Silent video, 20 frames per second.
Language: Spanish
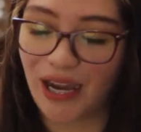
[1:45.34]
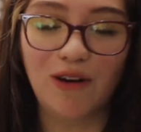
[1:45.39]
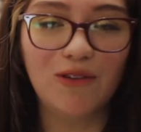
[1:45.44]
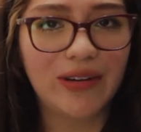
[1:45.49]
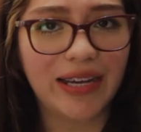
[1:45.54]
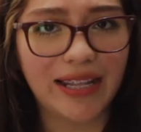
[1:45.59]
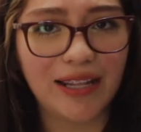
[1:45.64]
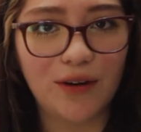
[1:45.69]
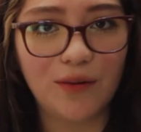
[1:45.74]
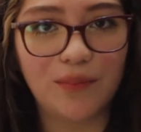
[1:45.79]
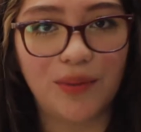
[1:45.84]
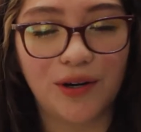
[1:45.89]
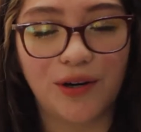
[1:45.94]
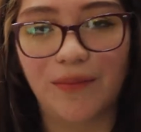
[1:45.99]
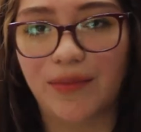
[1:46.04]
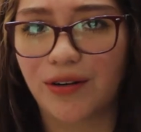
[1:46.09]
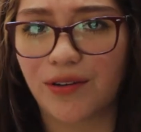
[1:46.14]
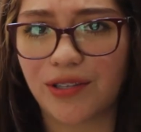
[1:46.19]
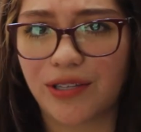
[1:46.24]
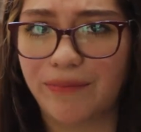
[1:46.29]
Aún queda un poco
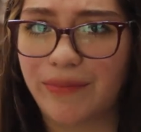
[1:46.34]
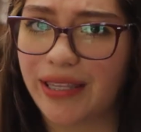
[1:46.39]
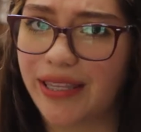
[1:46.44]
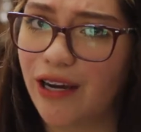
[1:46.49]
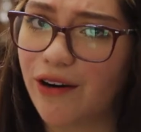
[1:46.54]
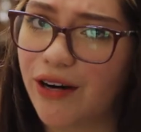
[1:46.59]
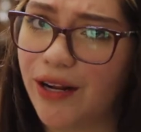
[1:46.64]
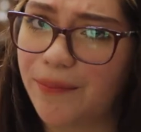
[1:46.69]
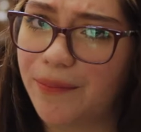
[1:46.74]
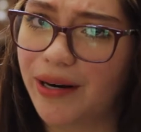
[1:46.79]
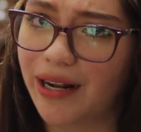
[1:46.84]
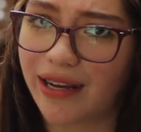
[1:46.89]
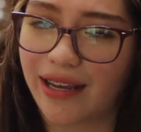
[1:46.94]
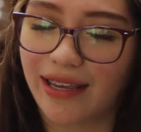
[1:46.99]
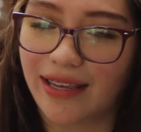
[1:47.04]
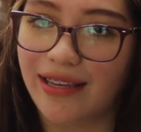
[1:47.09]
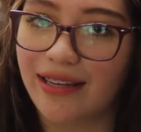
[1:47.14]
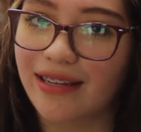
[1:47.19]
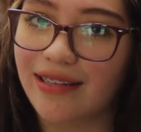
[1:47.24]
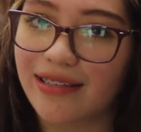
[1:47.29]
menos de media hora para que
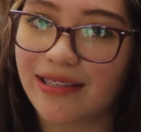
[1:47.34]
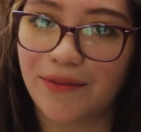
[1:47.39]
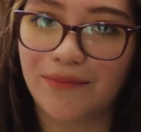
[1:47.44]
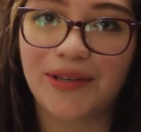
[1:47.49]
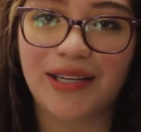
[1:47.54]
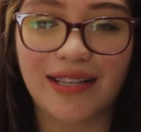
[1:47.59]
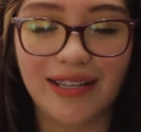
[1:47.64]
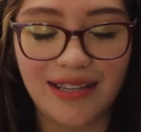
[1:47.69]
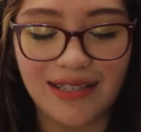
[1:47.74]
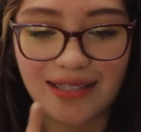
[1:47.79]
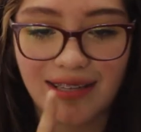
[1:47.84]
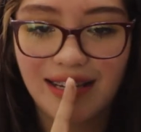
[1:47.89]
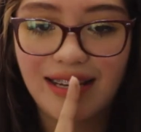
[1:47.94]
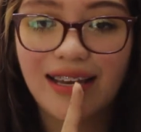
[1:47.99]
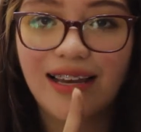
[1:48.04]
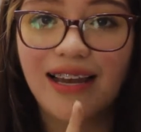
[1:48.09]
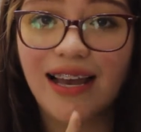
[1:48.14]
inicie mi clase,